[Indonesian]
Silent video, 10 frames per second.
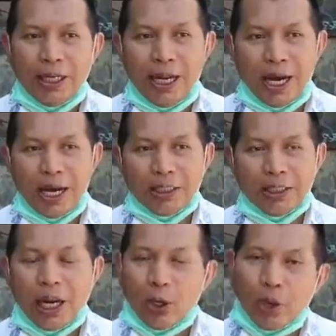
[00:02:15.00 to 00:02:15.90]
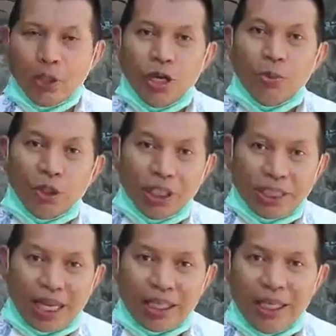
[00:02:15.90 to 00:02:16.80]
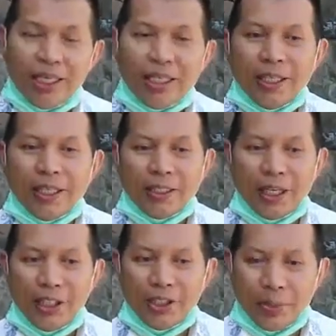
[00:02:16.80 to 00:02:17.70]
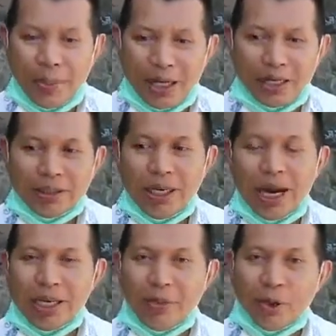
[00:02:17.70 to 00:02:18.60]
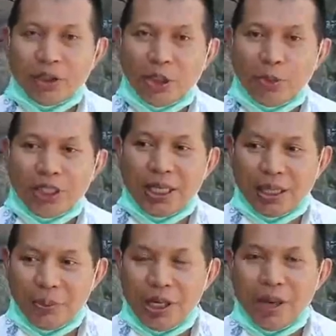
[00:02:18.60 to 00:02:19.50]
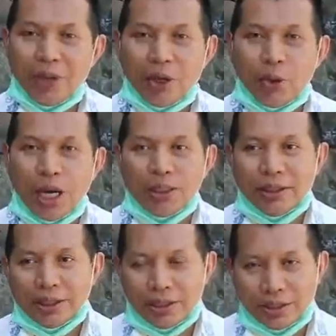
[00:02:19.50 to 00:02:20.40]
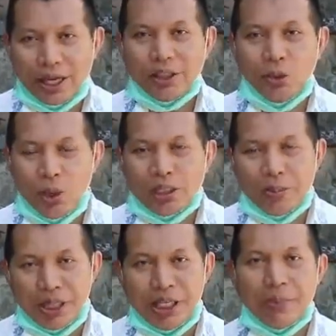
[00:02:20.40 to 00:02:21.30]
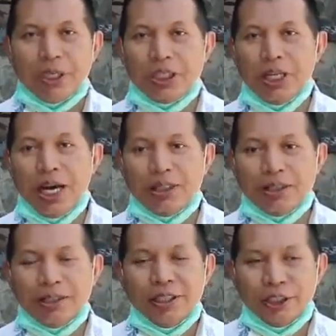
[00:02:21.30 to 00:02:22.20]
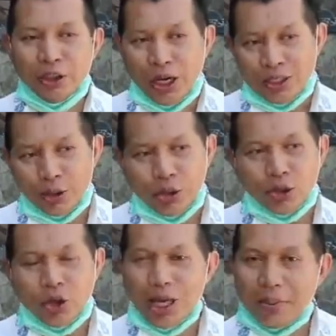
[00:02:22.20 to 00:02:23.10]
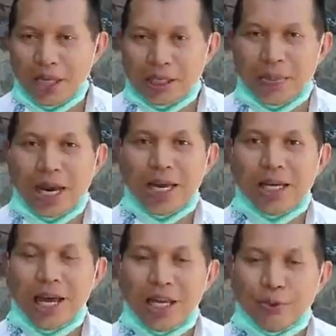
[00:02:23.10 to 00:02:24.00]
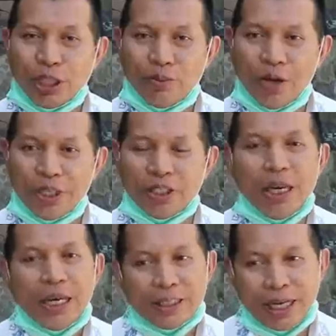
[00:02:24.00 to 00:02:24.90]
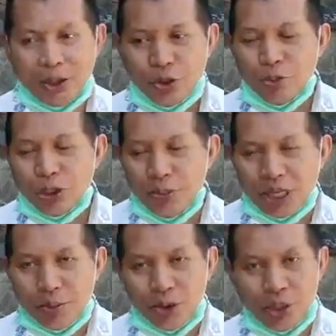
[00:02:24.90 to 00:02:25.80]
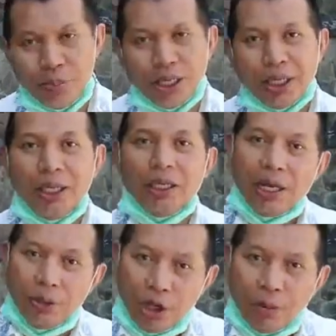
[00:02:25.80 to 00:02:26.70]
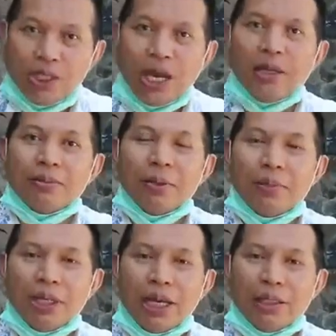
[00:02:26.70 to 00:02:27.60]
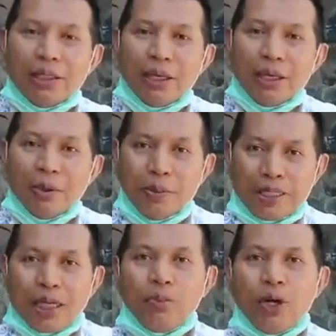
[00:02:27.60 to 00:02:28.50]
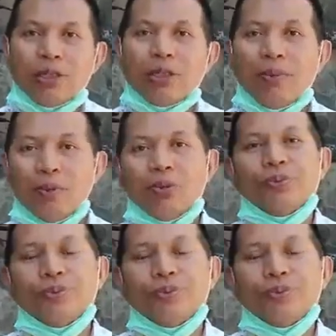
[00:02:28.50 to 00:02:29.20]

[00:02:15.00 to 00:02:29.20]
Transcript: Dan kita lakukan juga multitasking, jadi setiap anak tidak hanya melakukan satu pekerjaan, tapi dia melakukan 2 sampai 3 pekerjaan. Salah satu contoh yang biasanya melayani hanya food and beverage, sekarang juga mesti bisa mencuci piring dan juga bisa memberikan memasak buat tamu.